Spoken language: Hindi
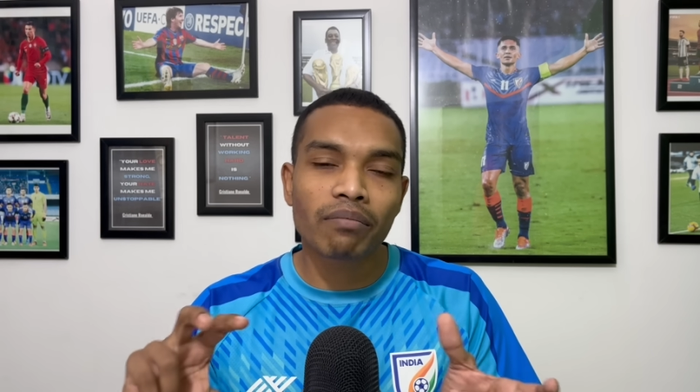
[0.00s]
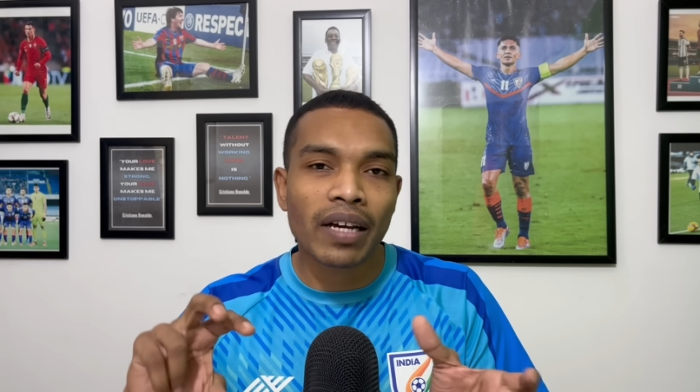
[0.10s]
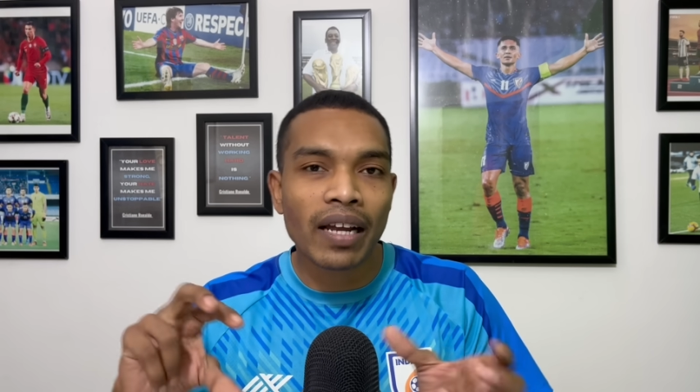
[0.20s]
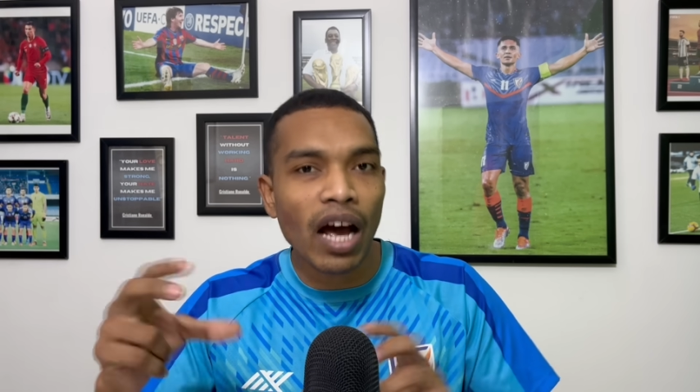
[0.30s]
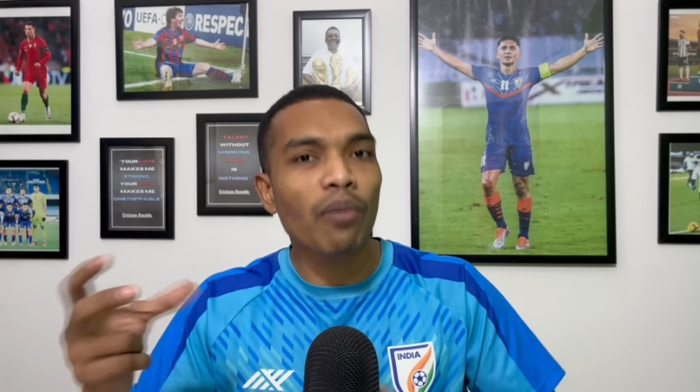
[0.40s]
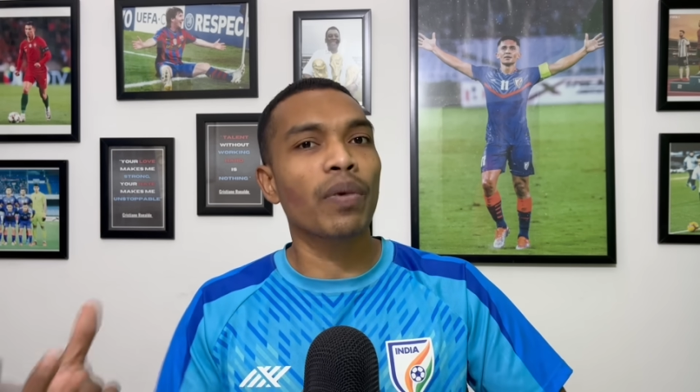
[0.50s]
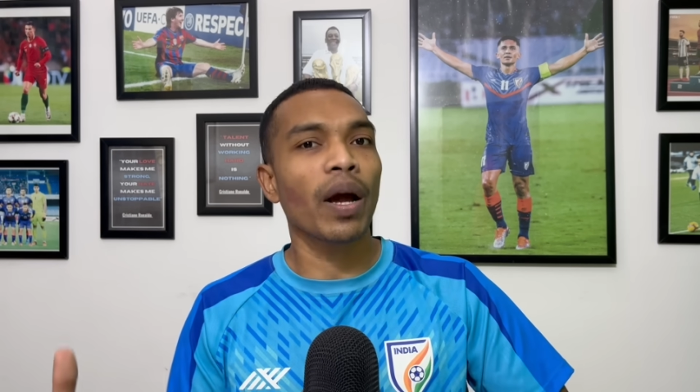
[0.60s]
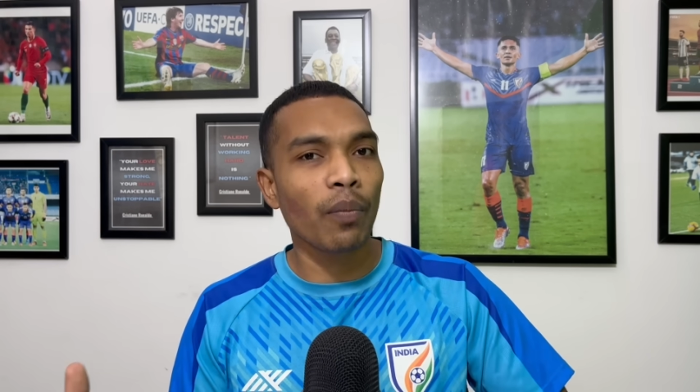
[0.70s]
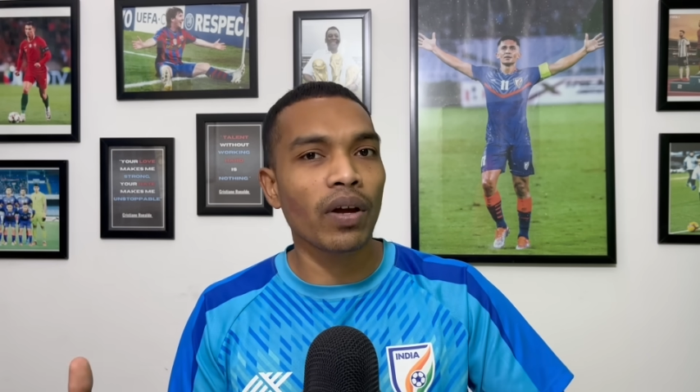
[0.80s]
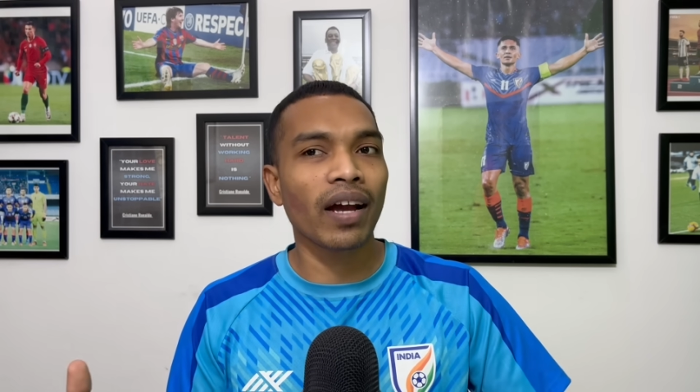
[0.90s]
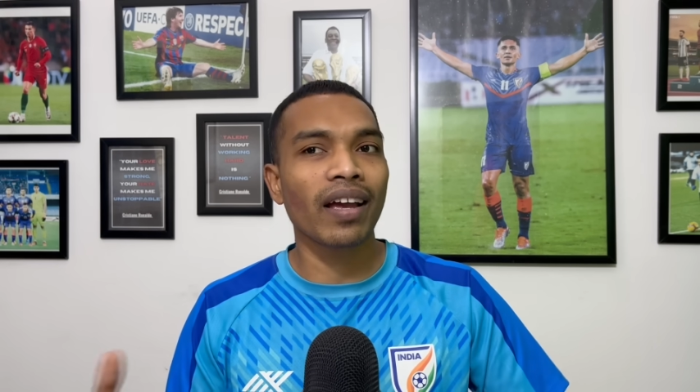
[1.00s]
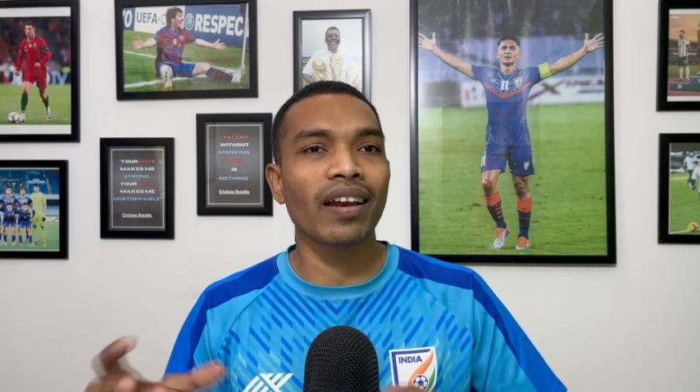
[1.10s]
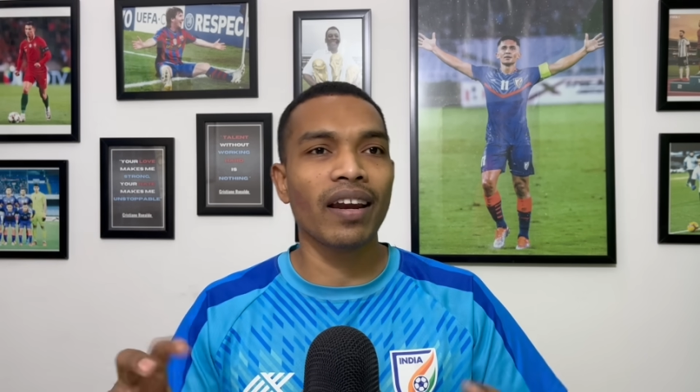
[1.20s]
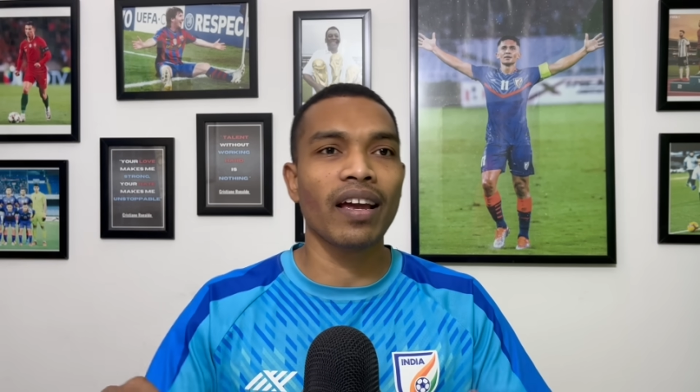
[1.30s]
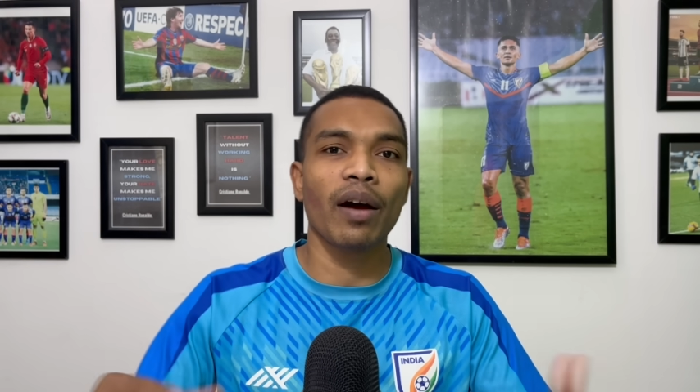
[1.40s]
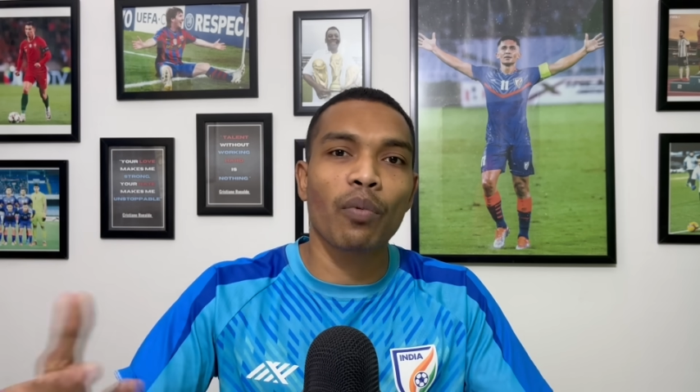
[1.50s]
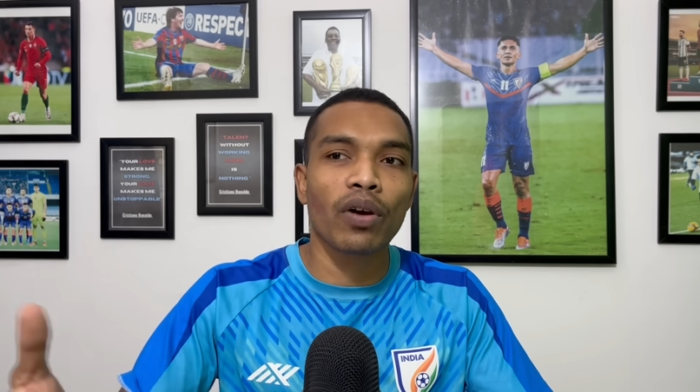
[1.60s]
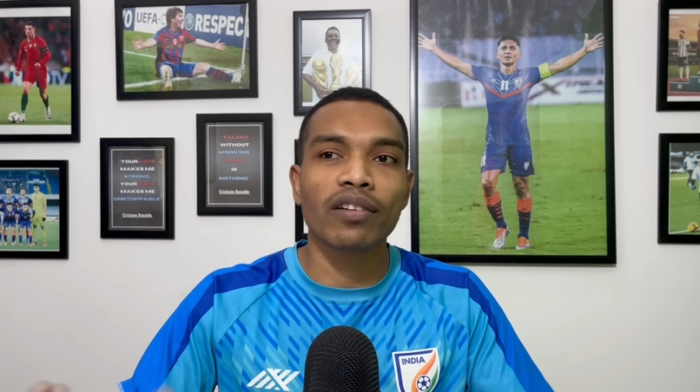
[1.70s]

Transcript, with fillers: खिलाफ भी अपुया की कि नहीं अपुया